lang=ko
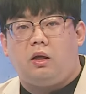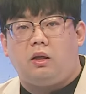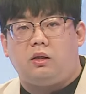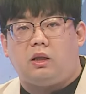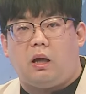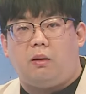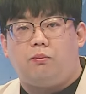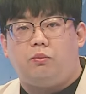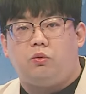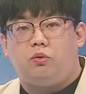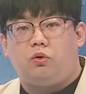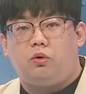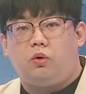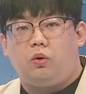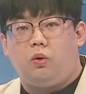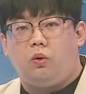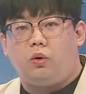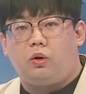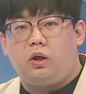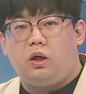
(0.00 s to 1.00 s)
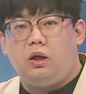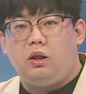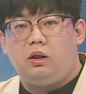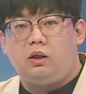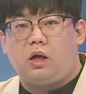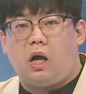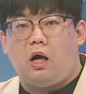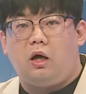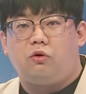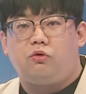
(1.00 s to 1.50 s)
남북으로 긴
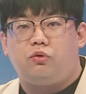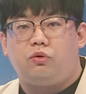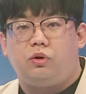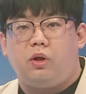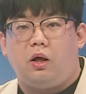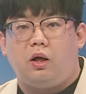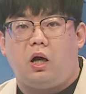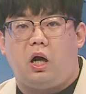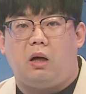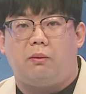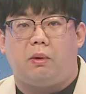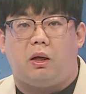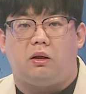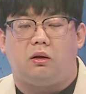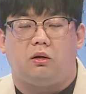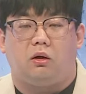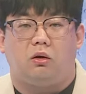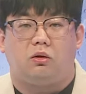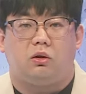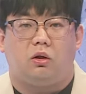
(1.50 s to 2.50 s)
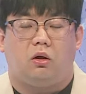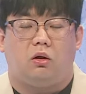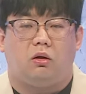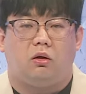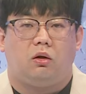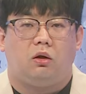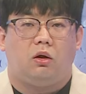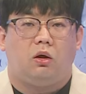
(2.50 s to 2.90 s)
강수대가 만들어져